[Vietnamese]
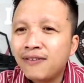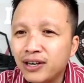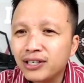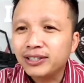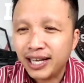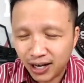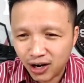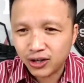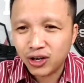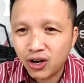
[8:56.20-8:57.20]
anh ta vẫn
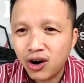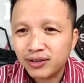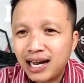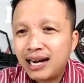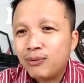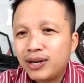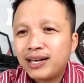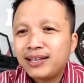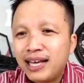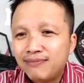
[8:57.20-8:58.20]
đưa tiền lo cho con đây
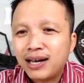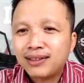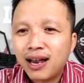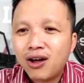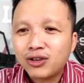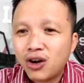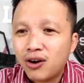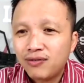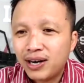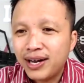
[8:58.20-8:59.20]
là một cái trách nhiệm mà anh ta
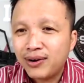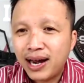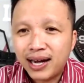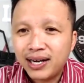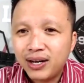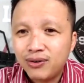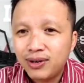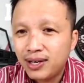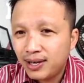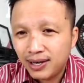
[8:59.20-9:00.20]
lo tròn và điều này là cái
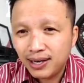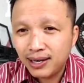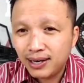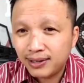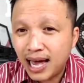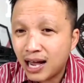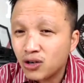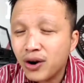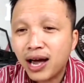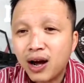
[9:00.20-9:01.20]
điều
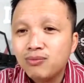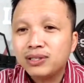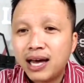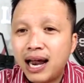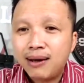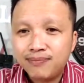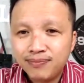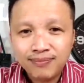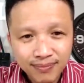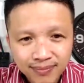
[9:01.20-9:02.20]
uh, đa số đàn ông người ta
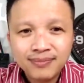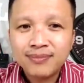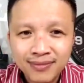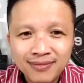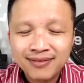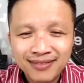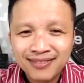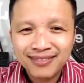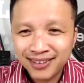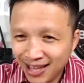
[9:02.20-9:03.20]
làm
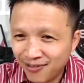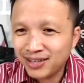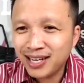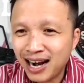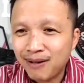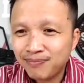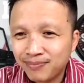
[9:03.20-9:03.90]
người ta vẫn